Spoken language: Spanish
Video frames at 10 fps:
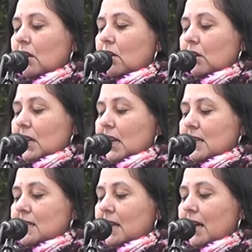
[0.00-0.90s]
lo
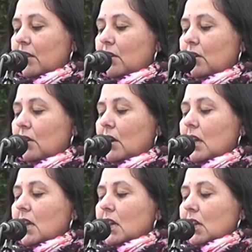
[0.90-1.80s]
realizado
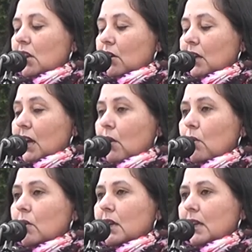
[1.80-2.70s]
y lo que
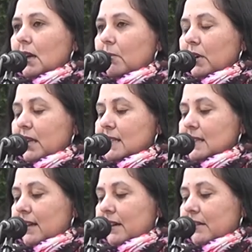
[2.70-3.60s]
aún queda por
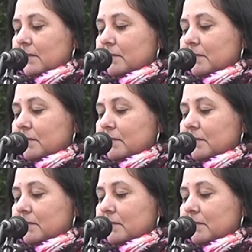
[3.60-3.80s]
hacer.